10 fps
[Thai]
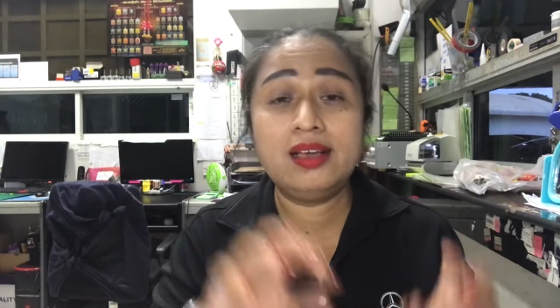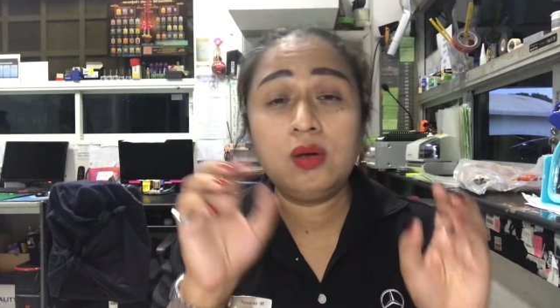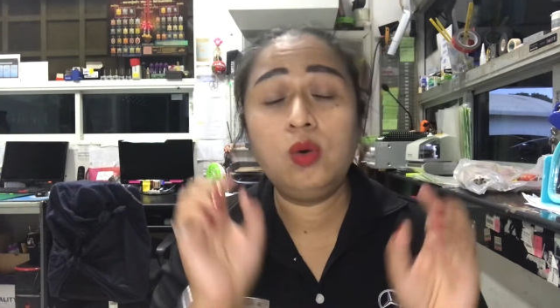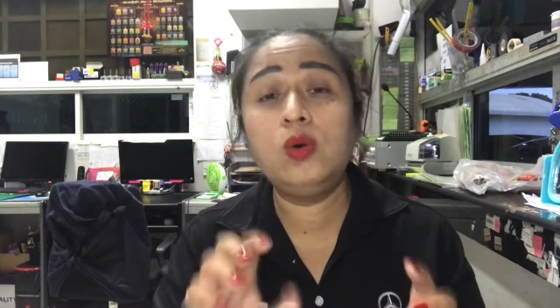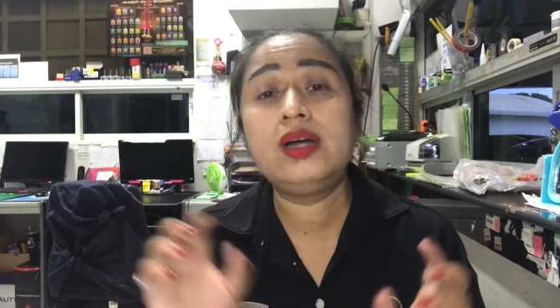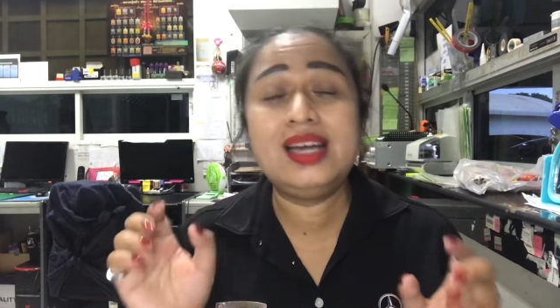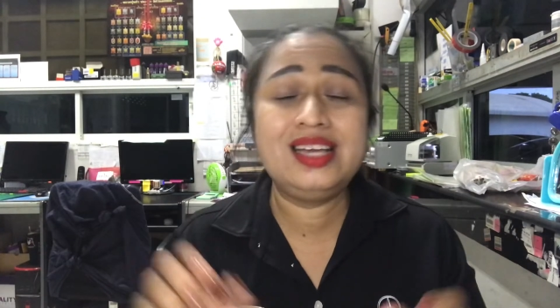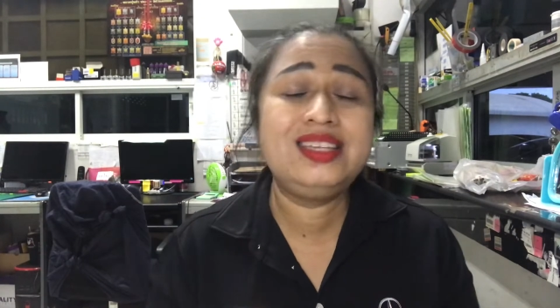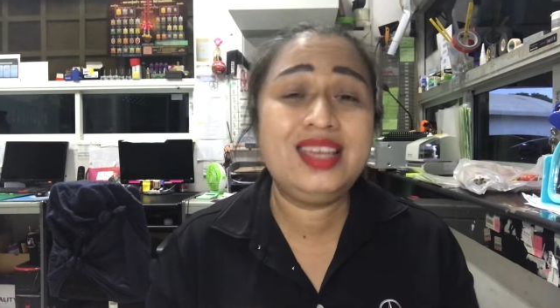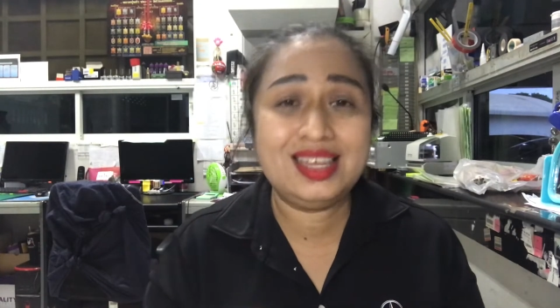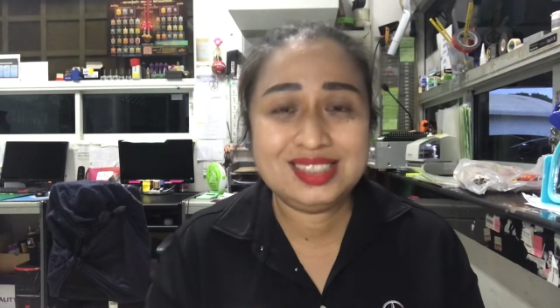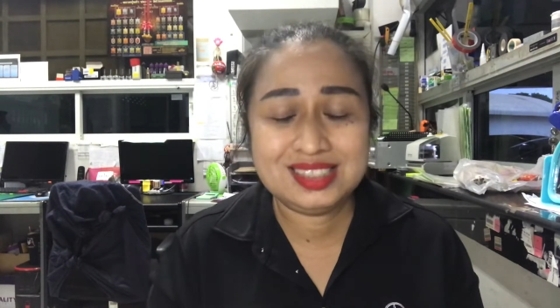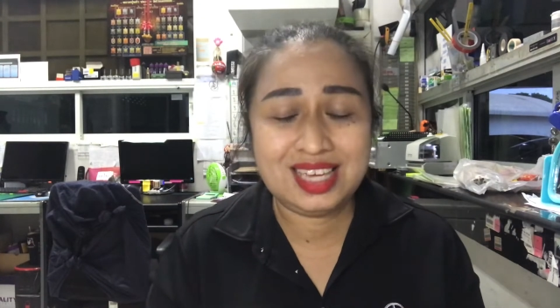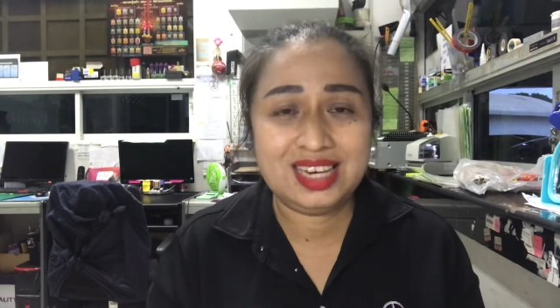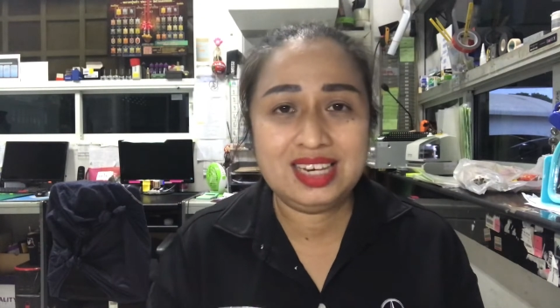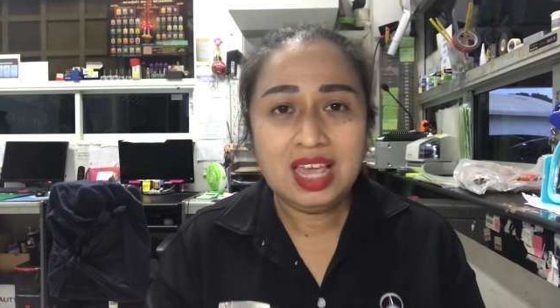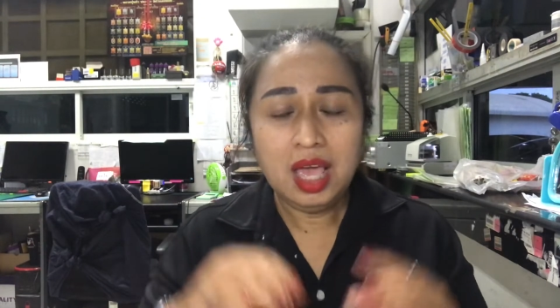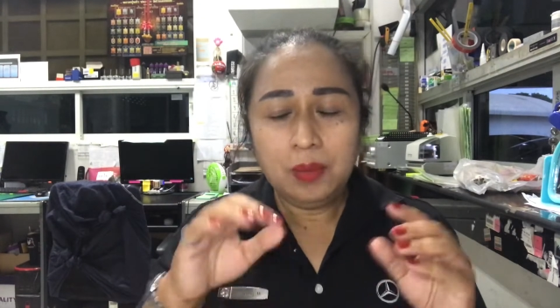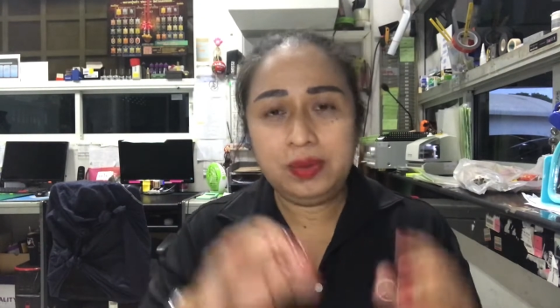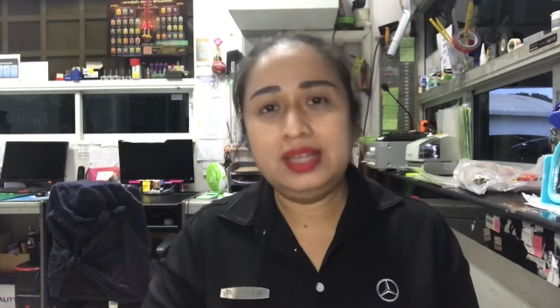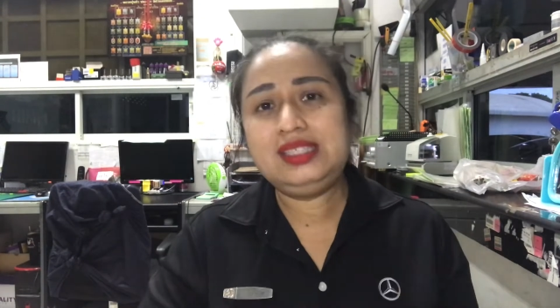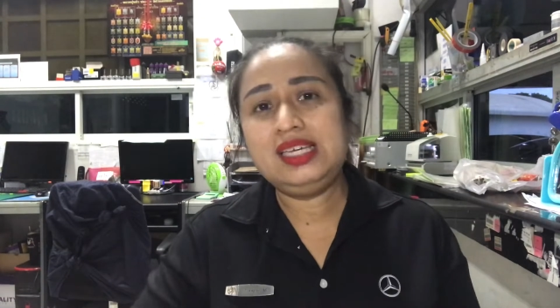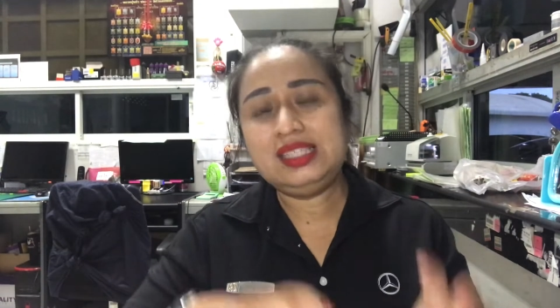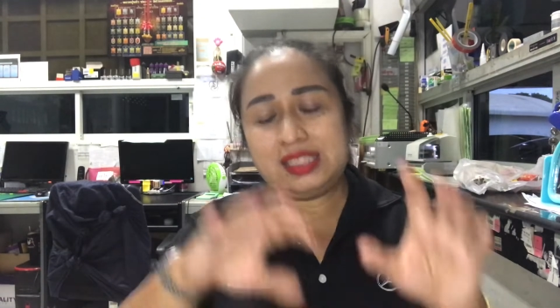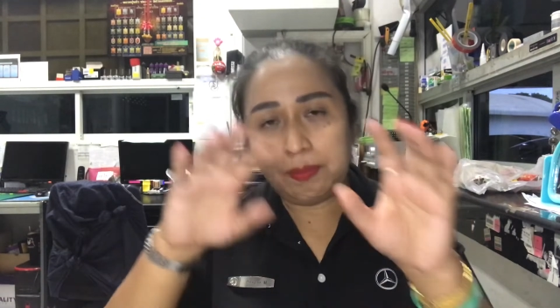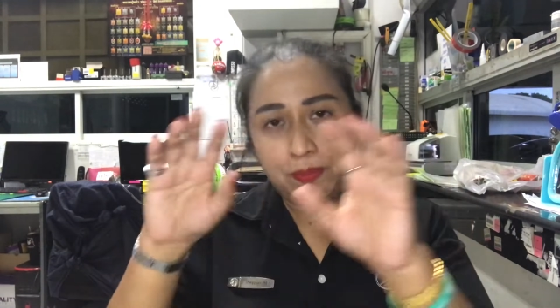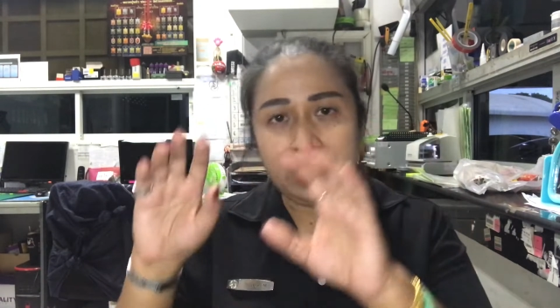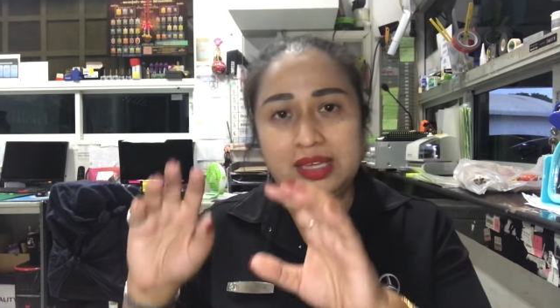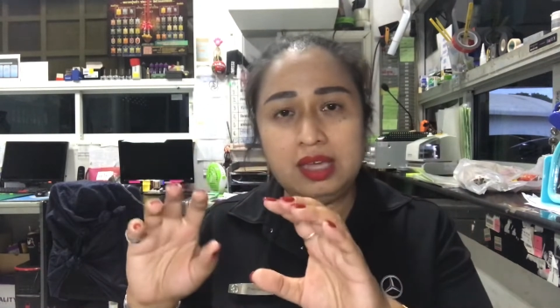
Google Adsense เพื่อที่จะไป